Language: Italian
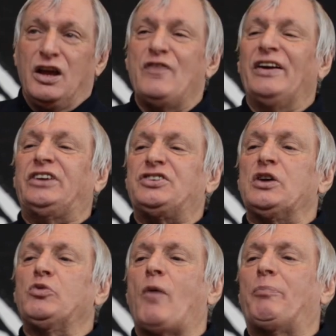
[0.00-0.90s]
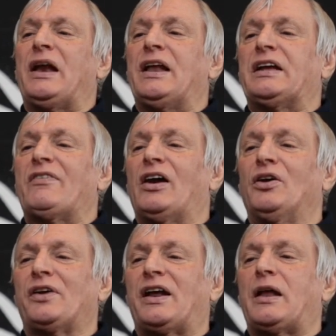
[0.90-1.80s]
Il 25 aprile deve
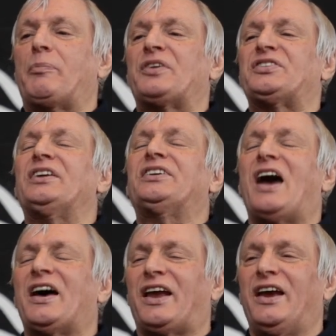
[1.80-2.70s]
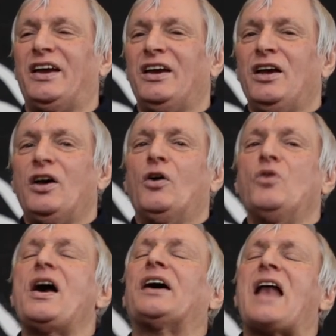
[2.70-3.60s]
allora rappresentare
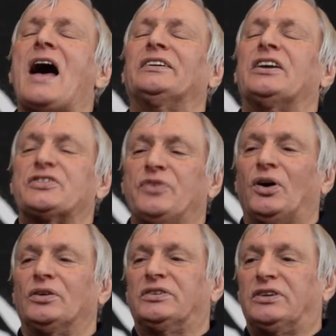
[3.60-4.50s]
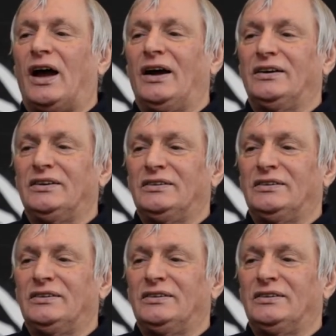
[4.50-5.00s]
una grande svolta